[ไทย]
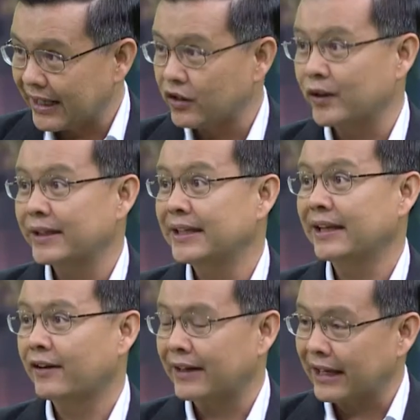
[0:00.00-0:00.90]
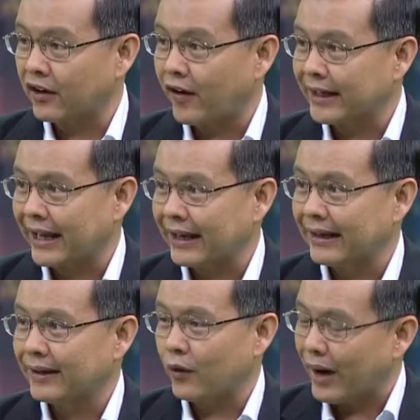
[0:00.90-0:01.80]
เทคโนโลยีแล้วก็ถ่ายทอด
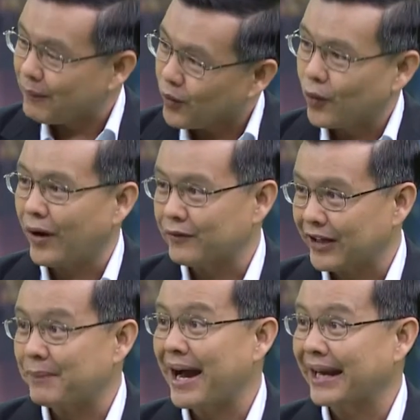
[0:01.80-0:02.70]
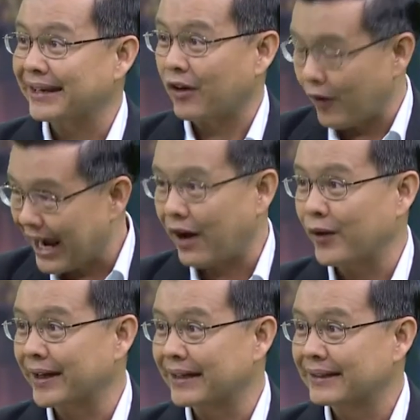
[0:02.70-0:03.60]
ความรู้ความสามารถของเขา
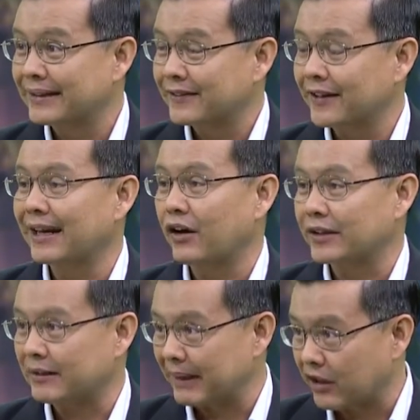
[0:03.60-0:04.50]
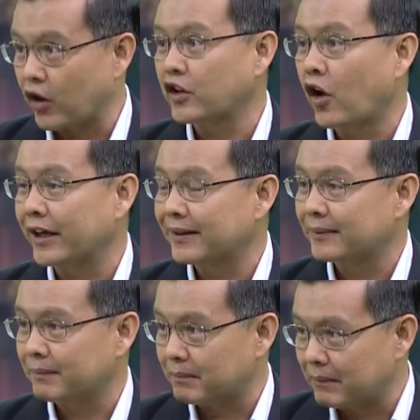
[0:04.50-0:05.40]
นะฮะซึ่งเราจะไปต่อยอด
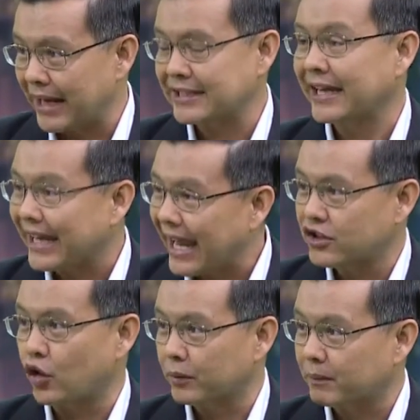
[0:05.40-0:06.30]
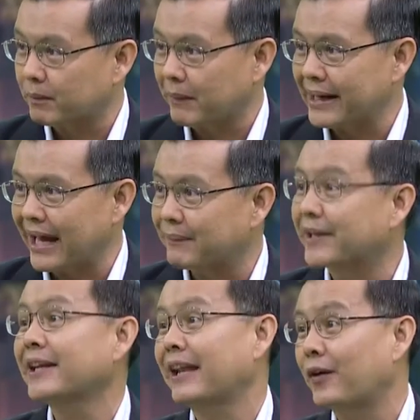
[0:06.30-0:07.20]
มาใช้แก้โจทย์ปัญหาป
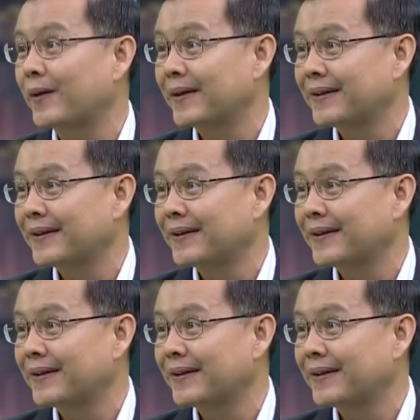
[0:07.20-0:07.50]
ระเทศเรา